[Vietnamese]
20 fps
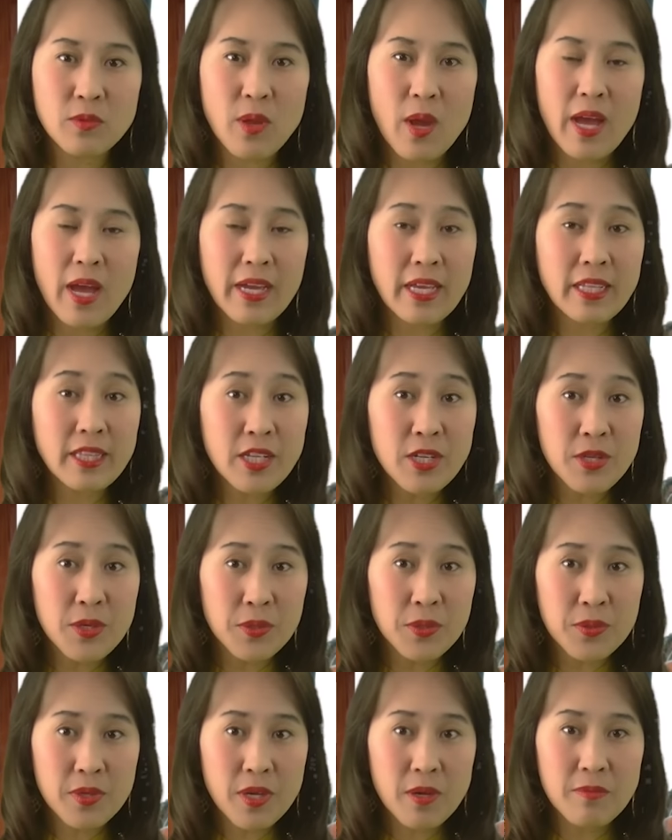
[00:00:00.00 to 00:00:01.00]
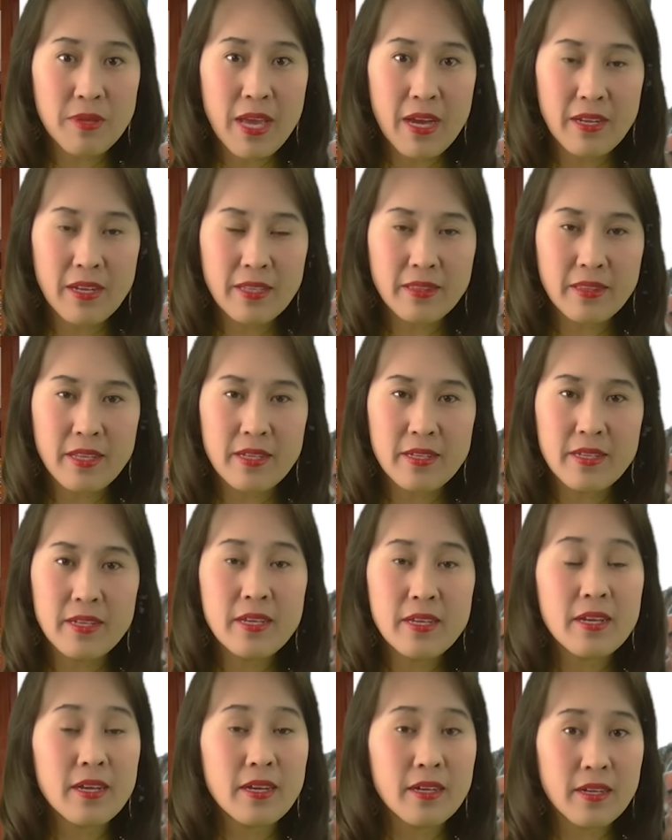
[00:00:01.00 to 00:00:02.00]
tòa các tín hữu Công giáo Latin
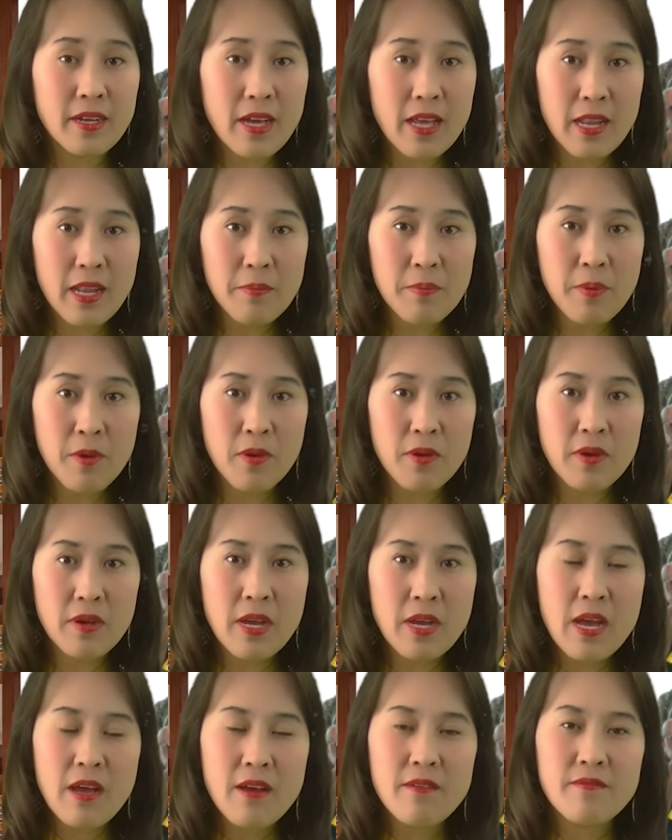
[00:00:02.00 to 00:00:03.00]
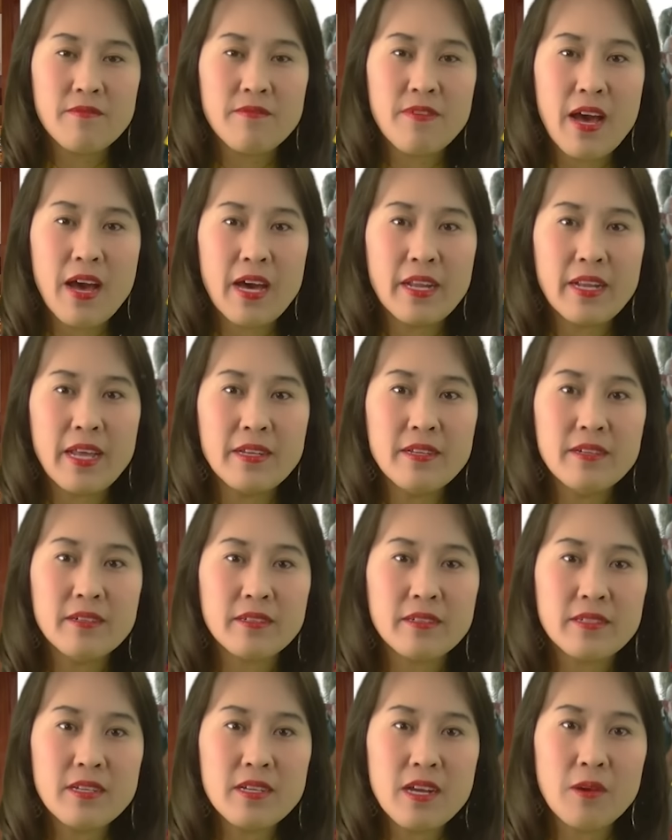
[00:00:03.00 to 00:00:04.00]
ở Aleppo và đã
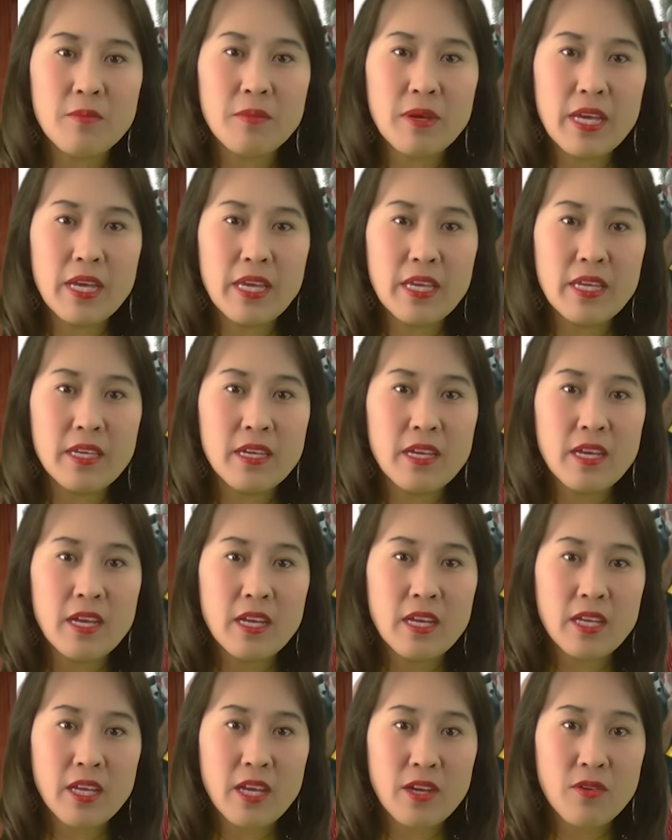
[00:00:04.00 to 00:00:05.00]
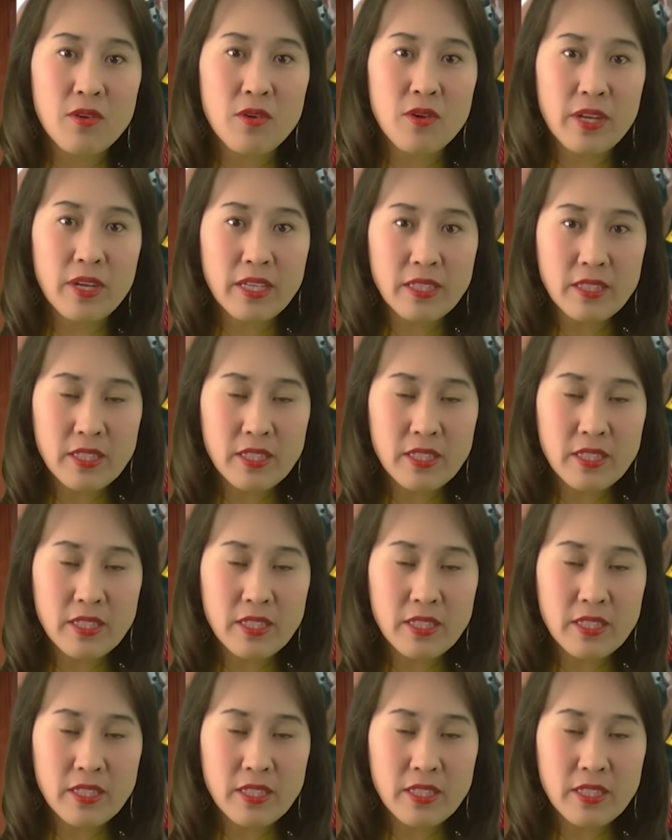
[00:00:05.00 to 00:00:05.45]
được Đức Hồng Y Kerolos,